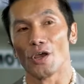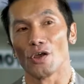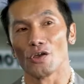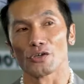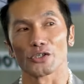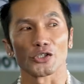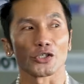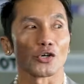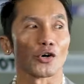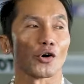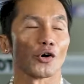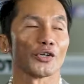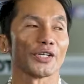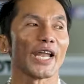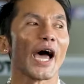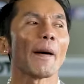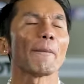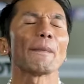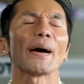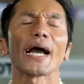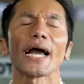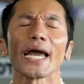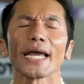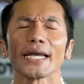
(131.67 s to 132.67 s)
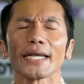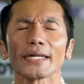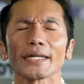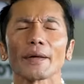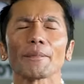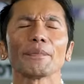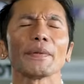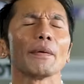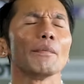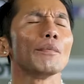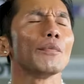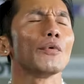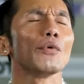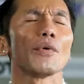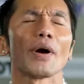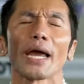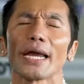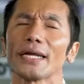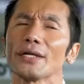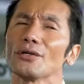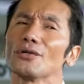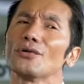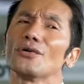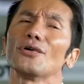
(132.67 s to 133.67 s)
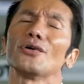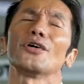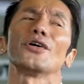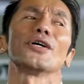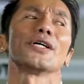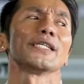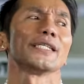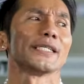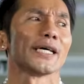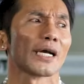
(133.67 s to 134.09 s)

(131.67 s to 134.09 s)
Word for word: So, napakahirap ng buhay noon.